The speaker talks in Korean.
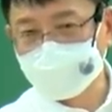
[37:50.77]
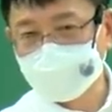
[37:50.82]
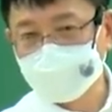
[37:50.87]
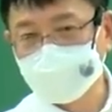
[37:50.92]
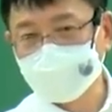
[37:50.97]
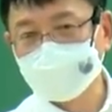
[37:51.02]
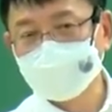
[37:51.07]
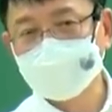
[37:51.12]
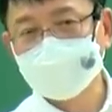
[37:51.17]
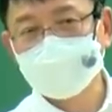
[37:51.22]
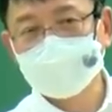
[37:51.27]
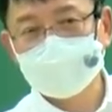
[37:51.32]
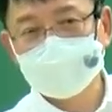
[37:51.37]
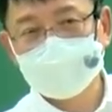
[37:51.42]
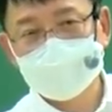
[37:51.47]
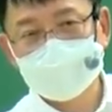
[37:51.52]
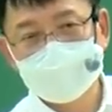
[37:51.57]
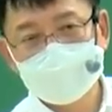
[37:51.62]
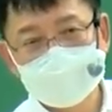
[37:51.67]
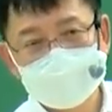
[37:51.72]
여덟
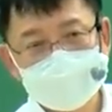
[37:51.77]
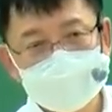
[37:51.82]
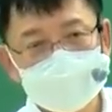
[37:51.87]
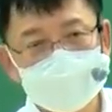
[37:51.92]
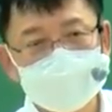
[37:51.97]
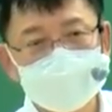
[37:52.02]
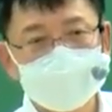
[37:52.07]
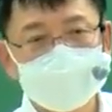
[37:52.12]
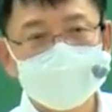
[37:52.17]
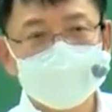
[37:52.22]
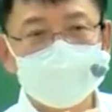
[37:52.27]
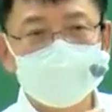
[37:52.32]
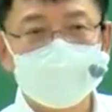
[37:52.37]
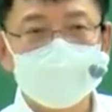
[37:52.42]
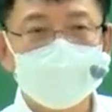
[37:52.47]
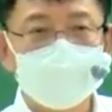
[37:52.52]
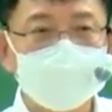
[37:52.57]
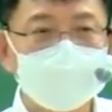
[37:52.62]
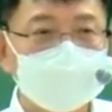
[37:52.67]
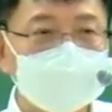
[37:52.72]
개 전형
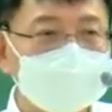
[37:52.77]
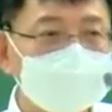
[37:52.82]
물건만